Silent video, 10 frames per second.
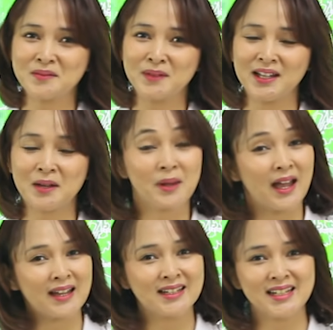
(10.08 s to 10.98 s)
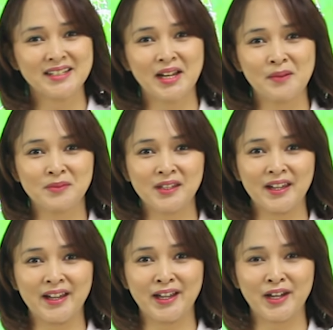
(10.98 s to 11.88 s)
kembali kami hadir dalam
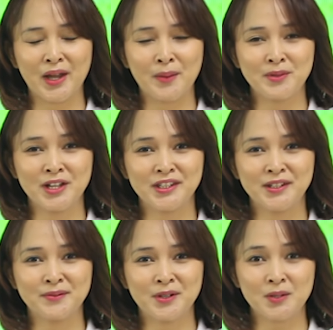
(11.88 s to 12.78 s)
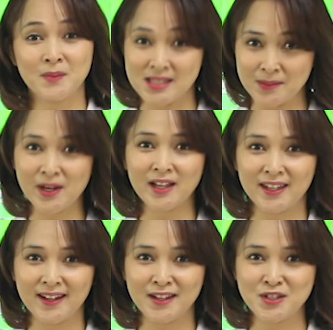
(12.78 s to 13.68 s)
tayangan update informasi
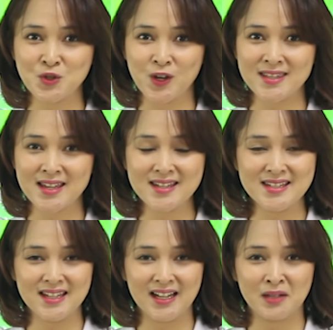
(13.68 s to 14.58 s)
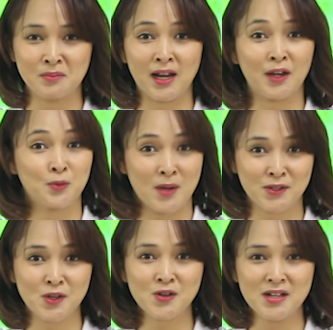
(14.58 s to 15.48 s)
perakhiran cuaca yang akan berlaku
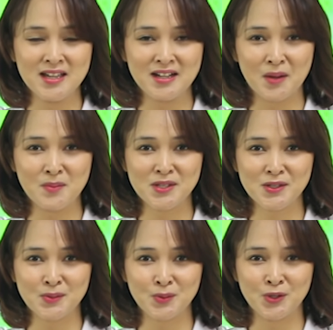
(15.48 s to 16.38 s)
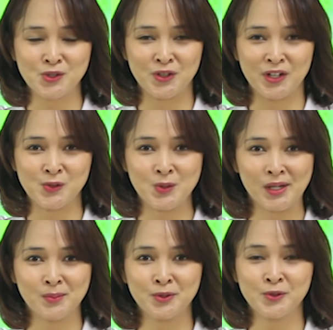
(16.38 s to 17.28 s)
besok, Kamis 10 Juni
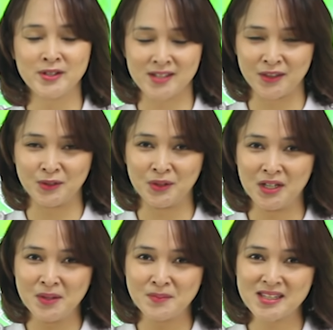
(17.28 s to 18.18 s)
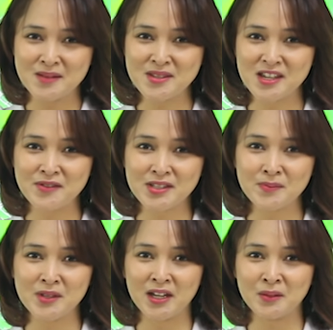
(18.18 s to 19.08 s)
2021. Bersama saya
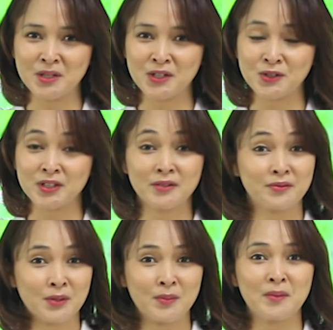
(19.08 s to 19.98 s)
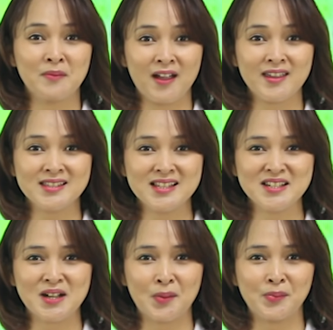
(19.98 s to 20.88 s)
Septiani, berikut info BMKG
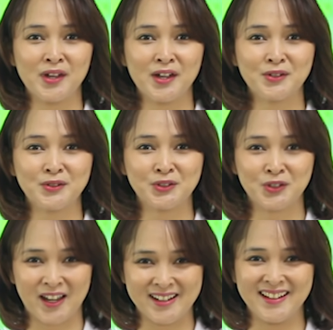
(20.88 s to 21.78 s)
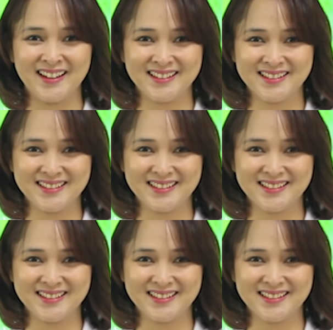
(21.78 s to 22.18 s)
selengkapnya untuk Anda.